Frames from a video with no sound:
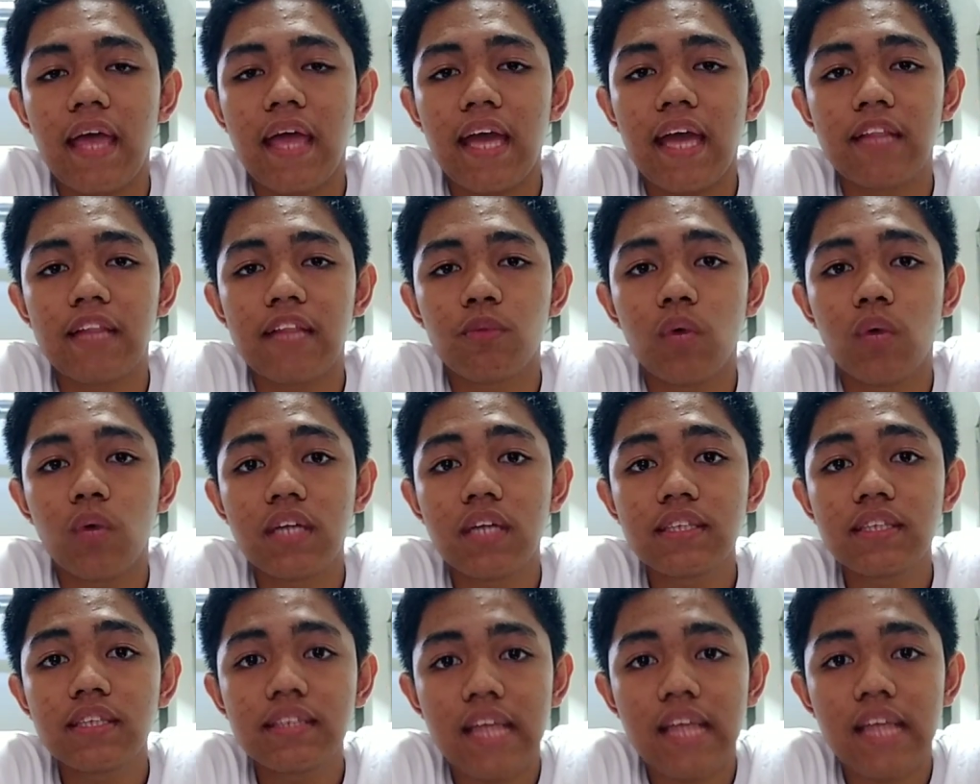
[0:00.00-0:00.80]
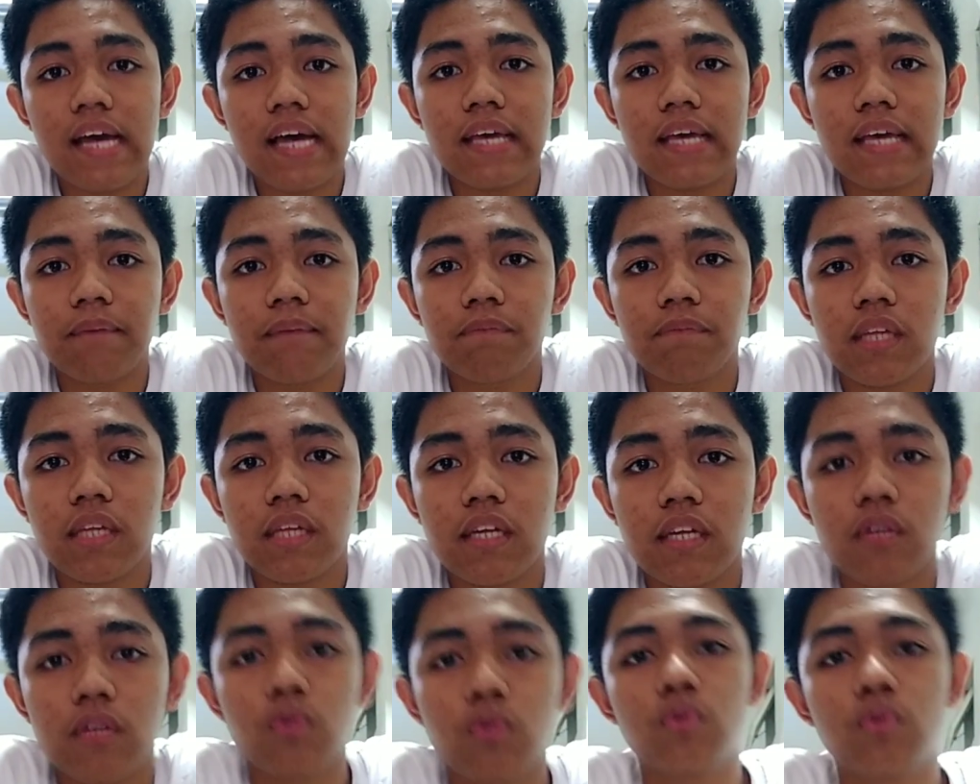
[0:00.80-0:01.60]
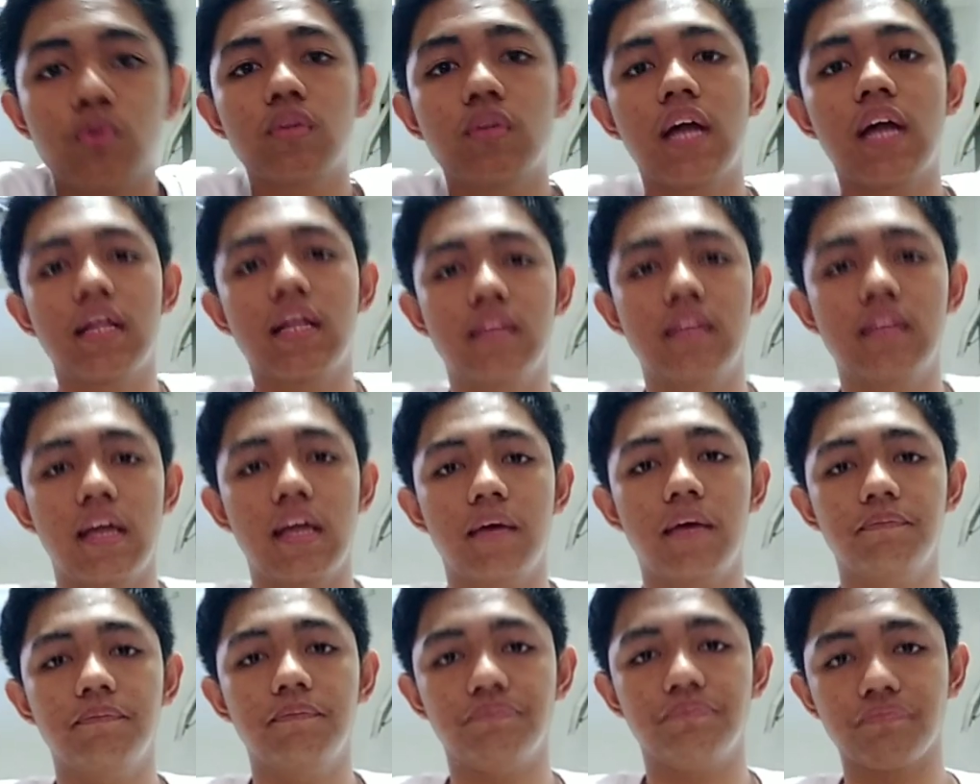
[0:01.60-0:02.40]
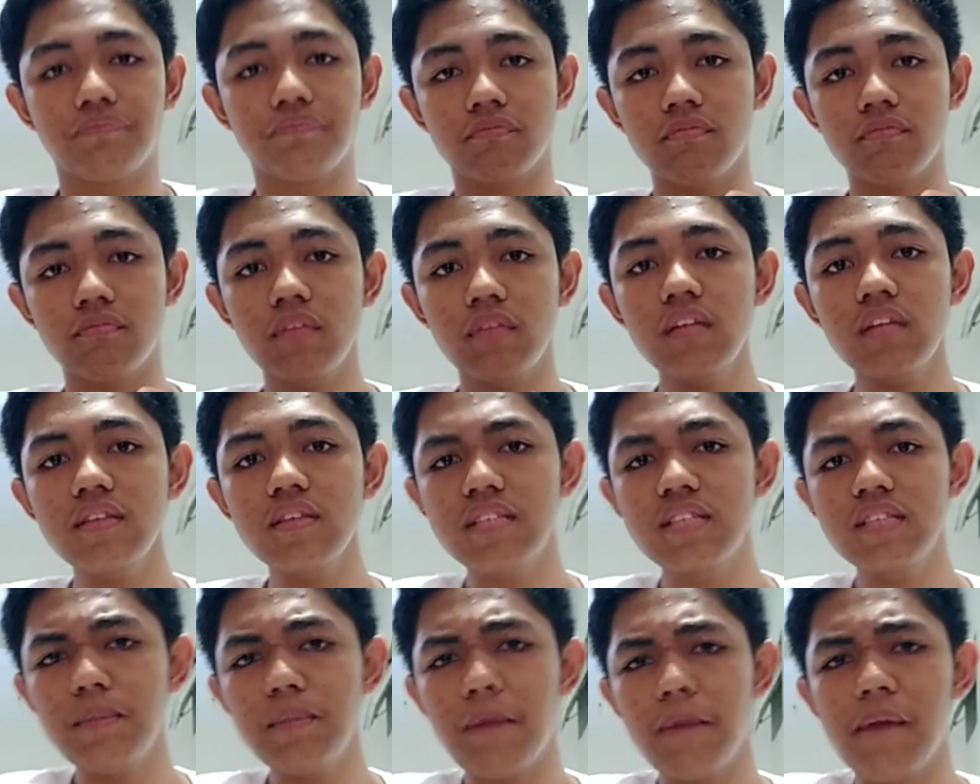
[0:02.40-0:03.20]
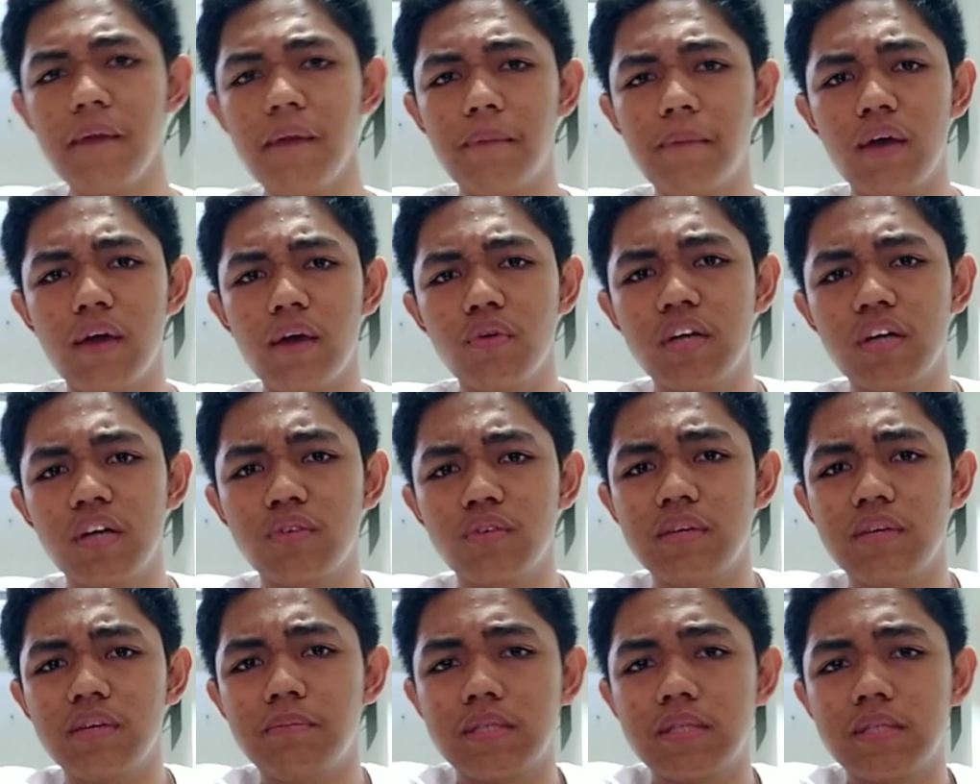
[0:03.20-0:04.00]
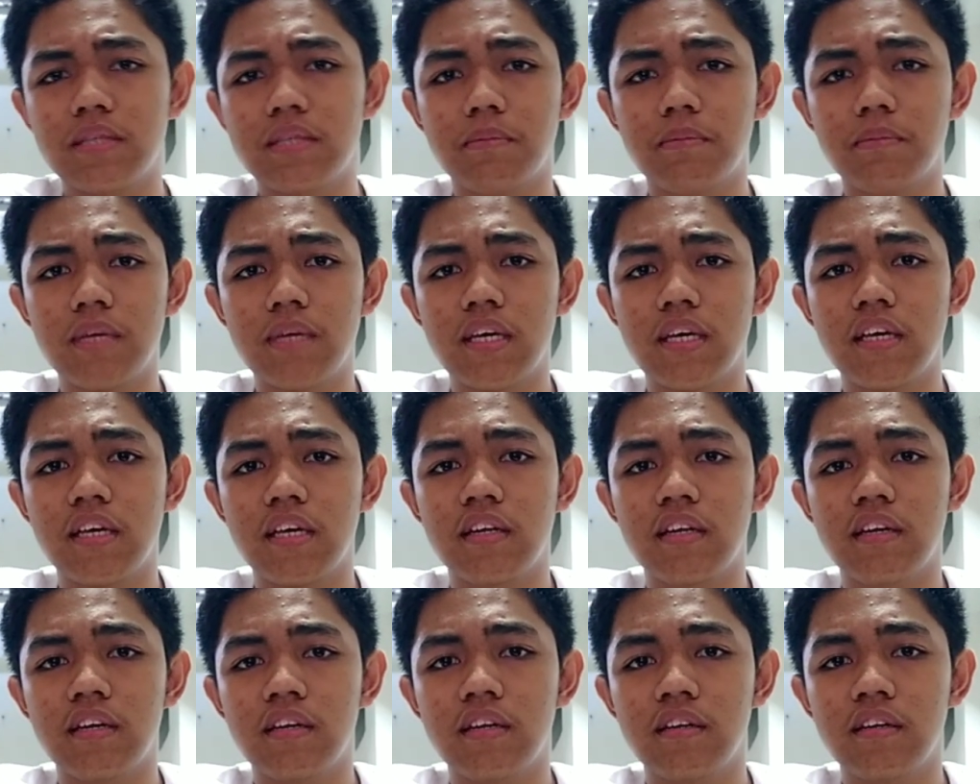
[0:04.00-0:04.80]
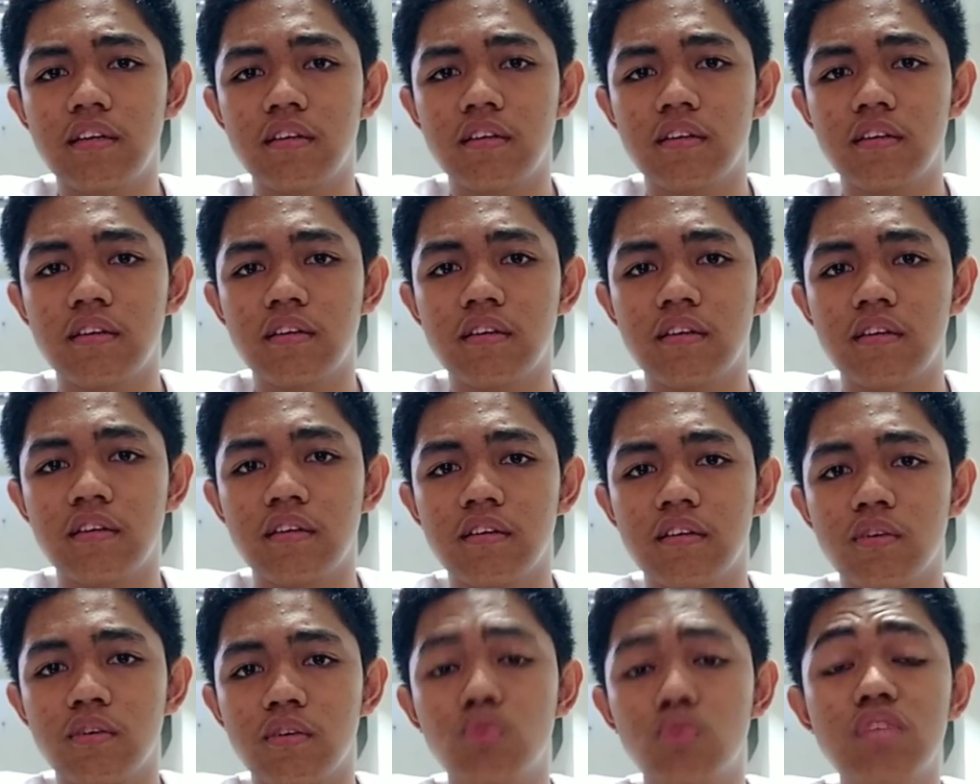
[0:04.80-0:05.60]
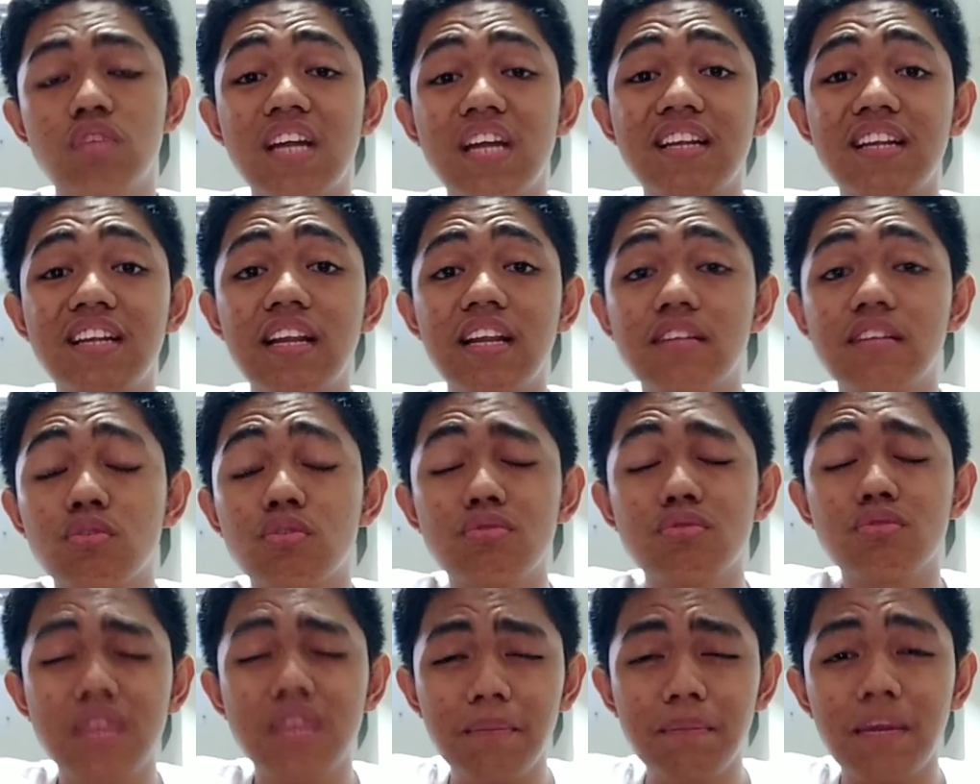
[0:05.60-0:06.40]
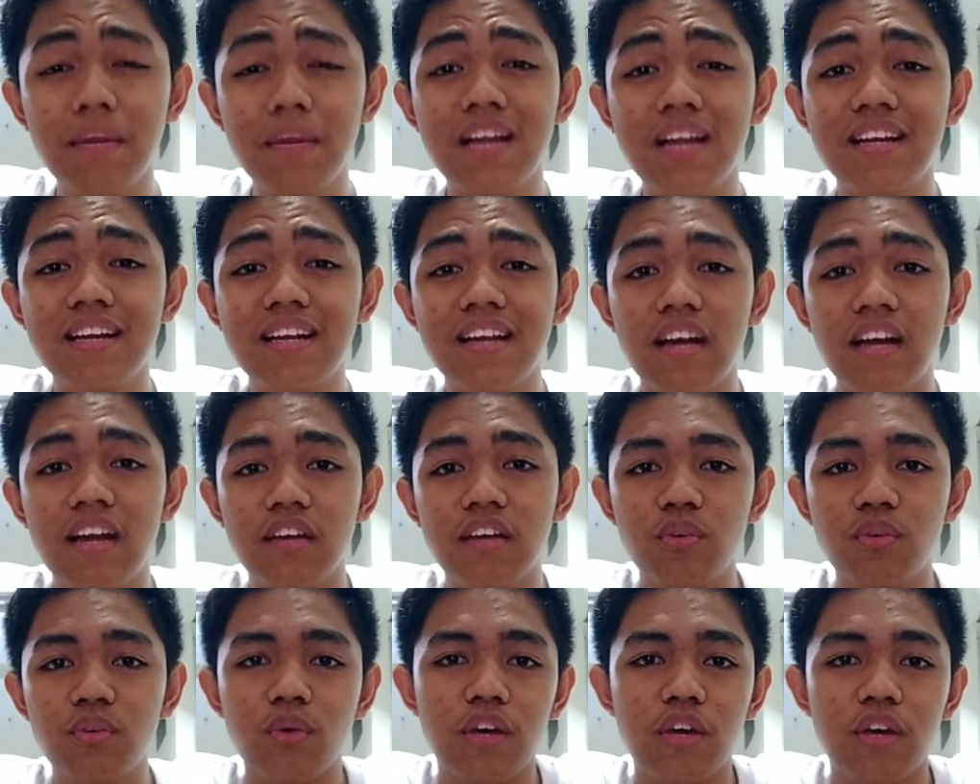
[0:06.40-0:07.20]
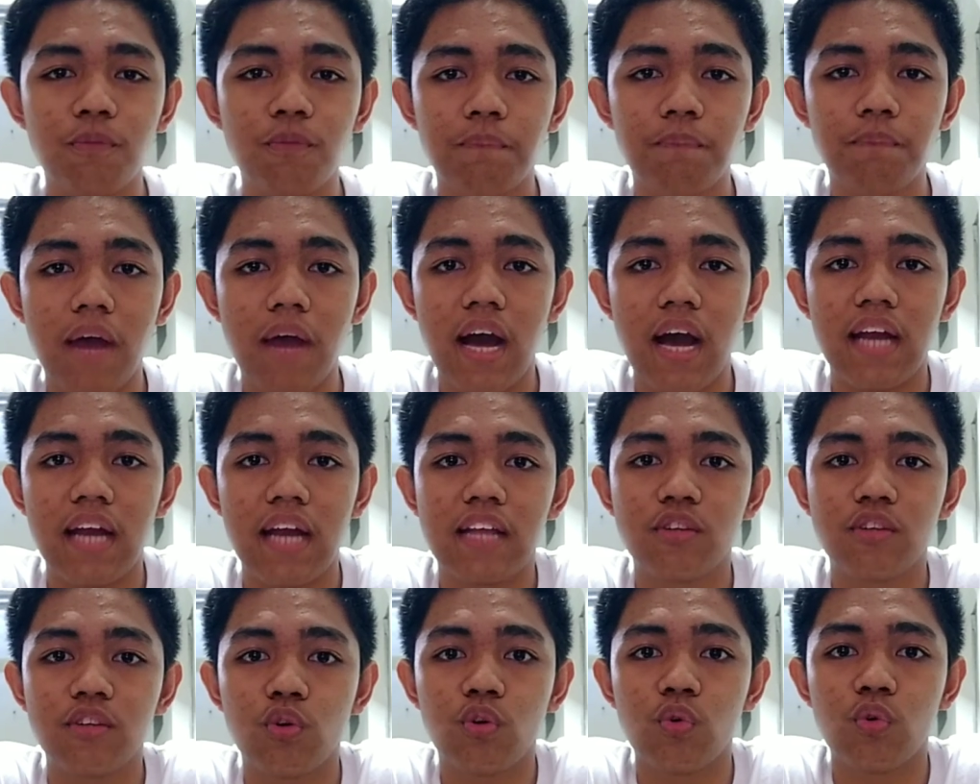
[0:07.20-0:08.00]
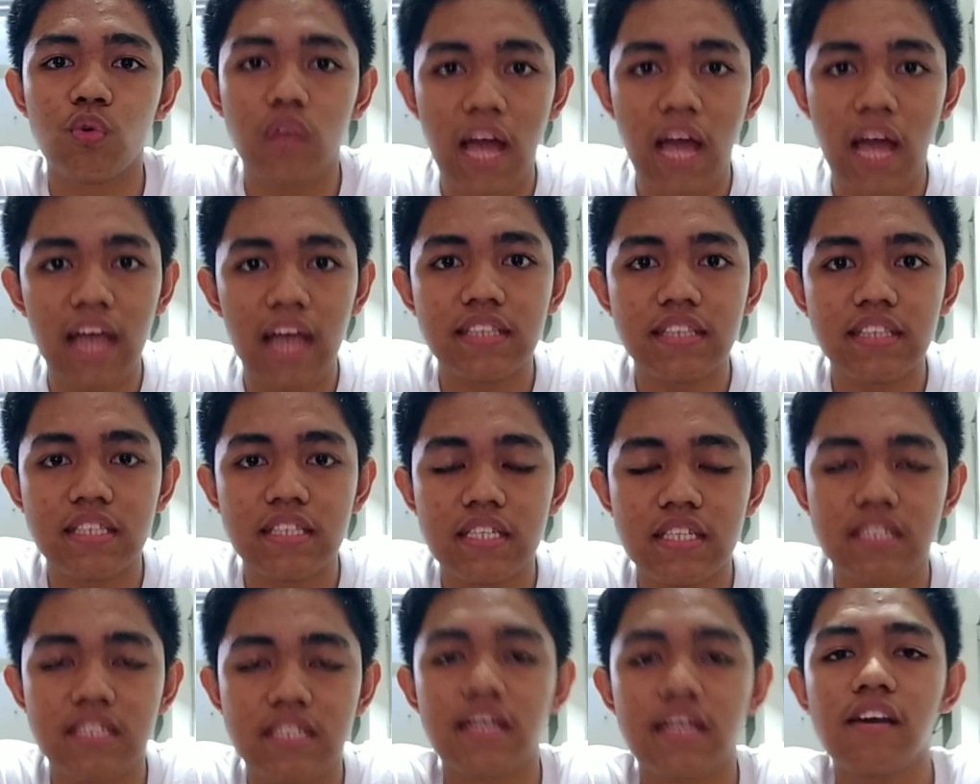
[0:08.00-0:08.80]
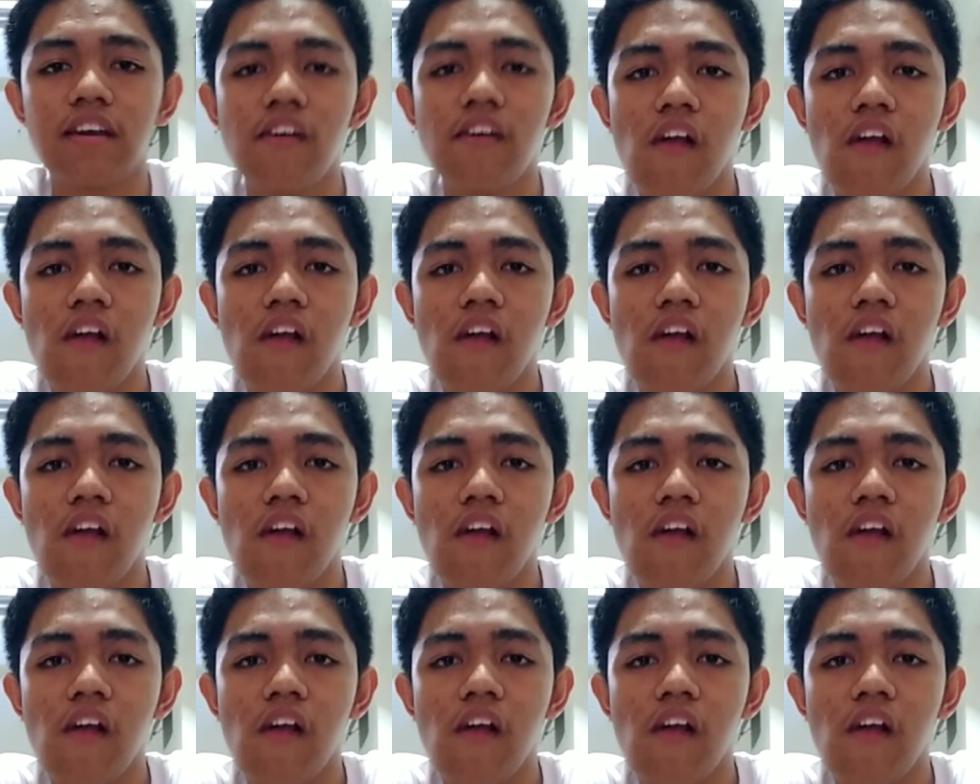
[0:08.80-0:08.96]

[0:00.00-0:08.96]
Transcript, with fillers: And one time, tinanong ko dati, si Papa kung ano ibig sabihin, kung saan, nila, kung saan pala nila kinuha yung pangalan kong Lance.